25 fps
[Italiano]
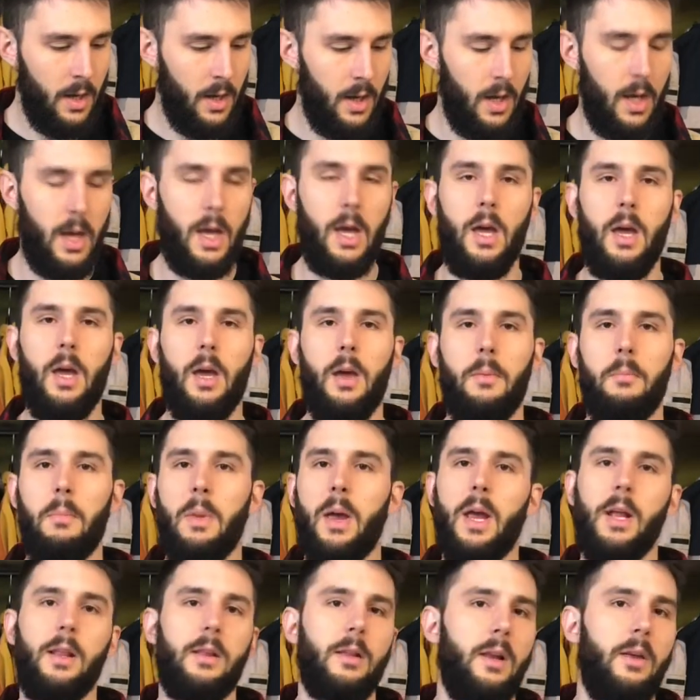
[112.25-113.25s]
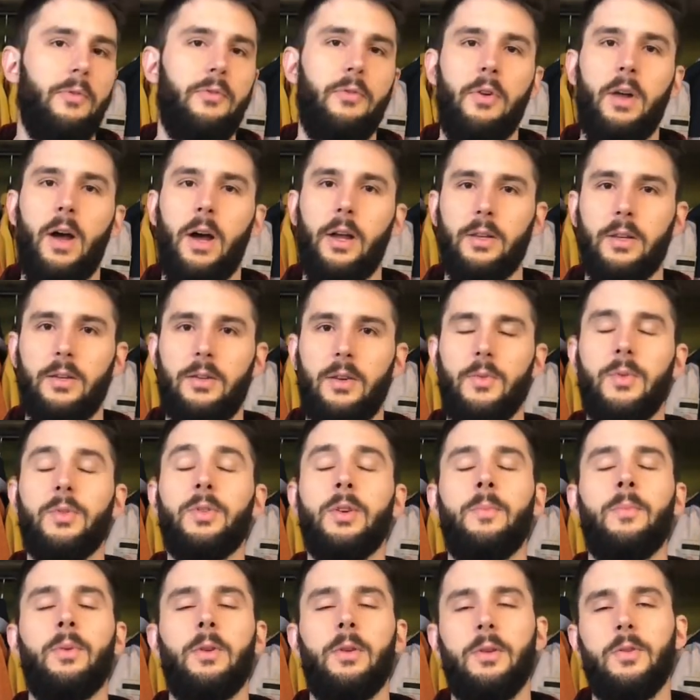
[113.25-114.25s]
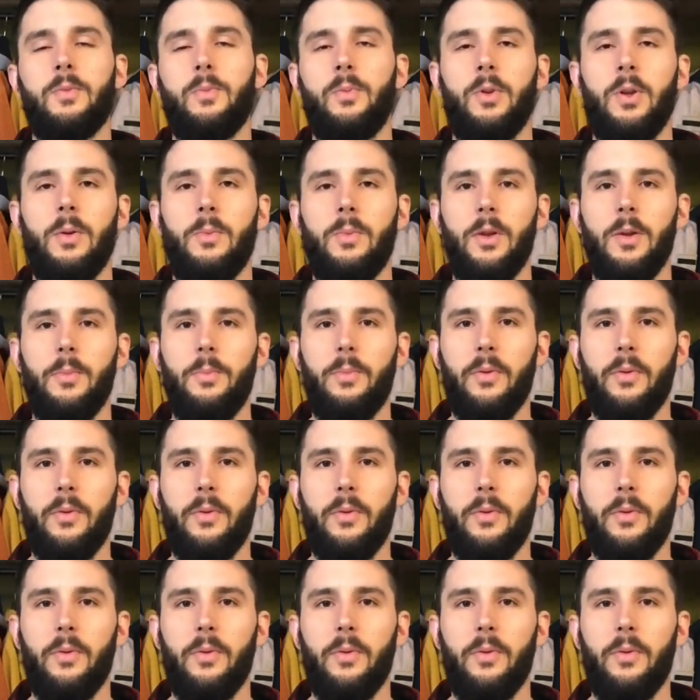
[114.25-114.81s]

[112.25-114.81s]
eh, mail, telefonata, siamo sempre disponibili